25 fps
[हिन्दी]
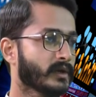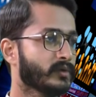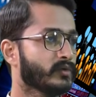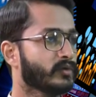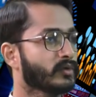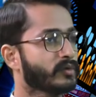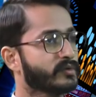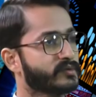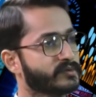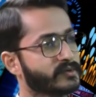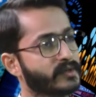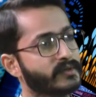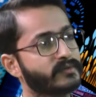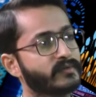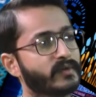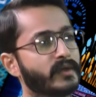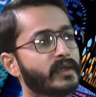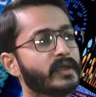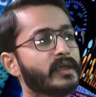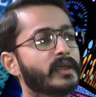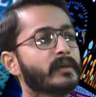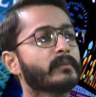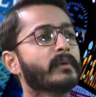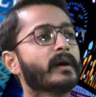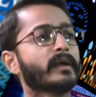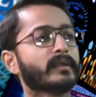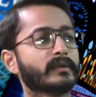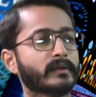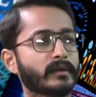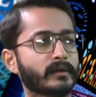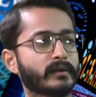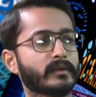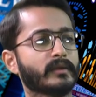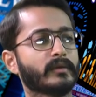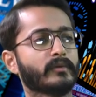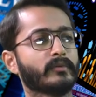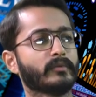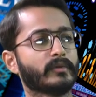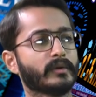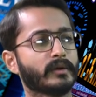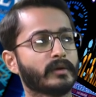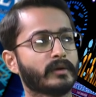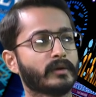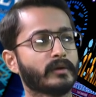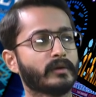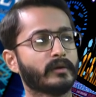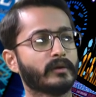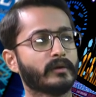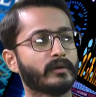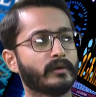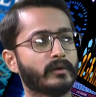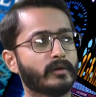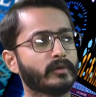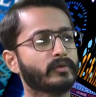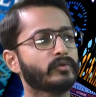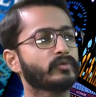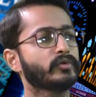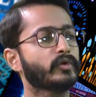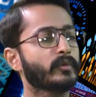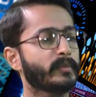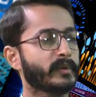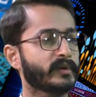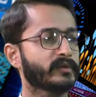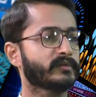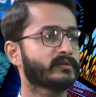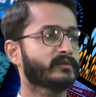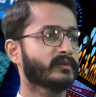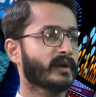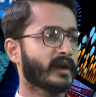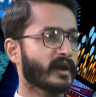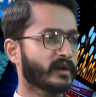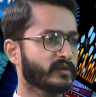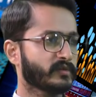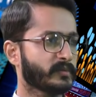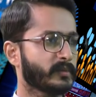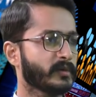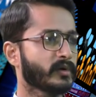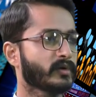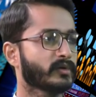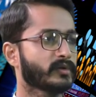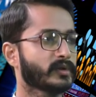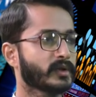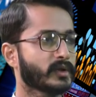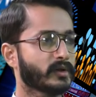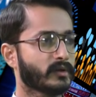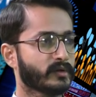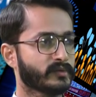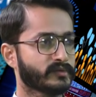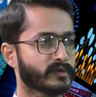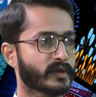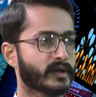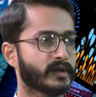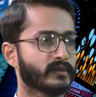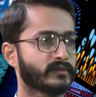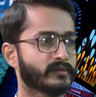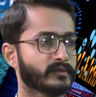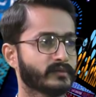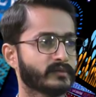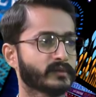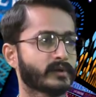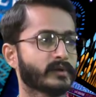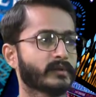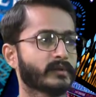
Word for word: जो सच ही की बात करते हैं बिल्कुल, बिल्कुल और उनको फिर थ्रेट्स भी होती हैं और सारी चीज़ें बहुत